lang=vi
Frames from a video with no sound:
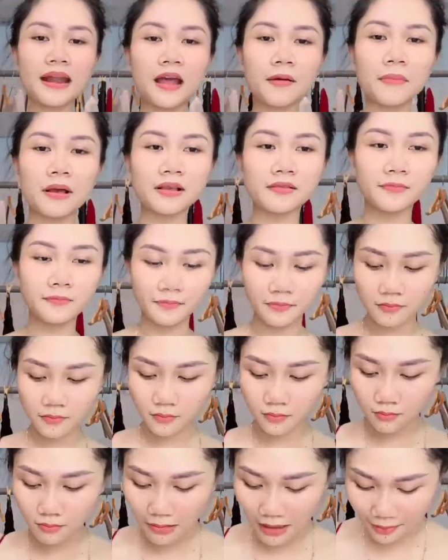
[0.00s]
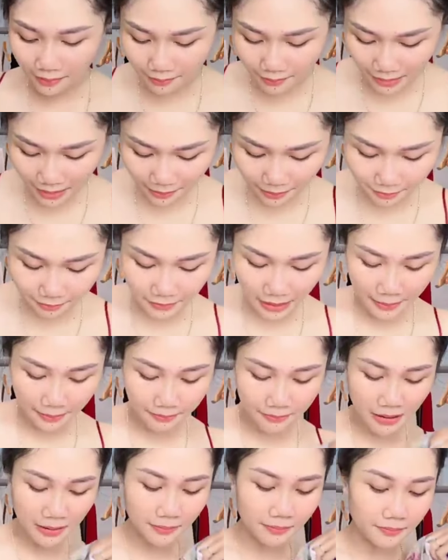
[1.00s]
có bà nào mặc mặc mặc
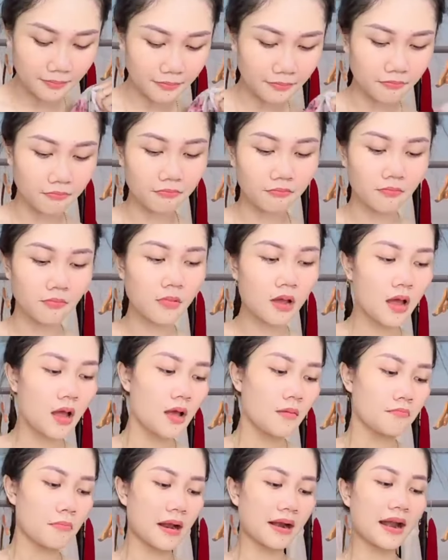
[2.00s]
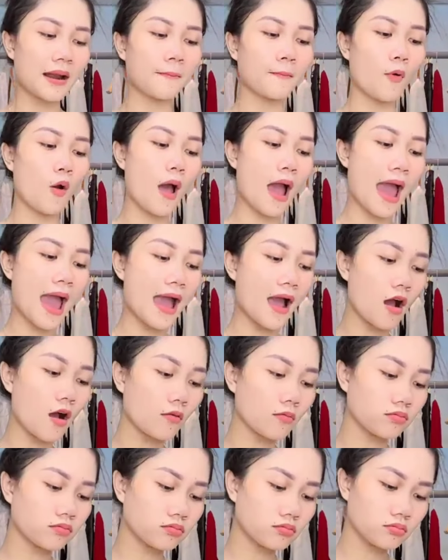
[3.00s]
mặc mặc mặc đầm
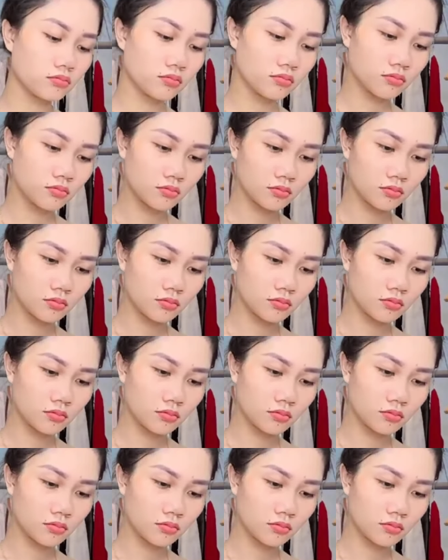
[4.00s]
hoa không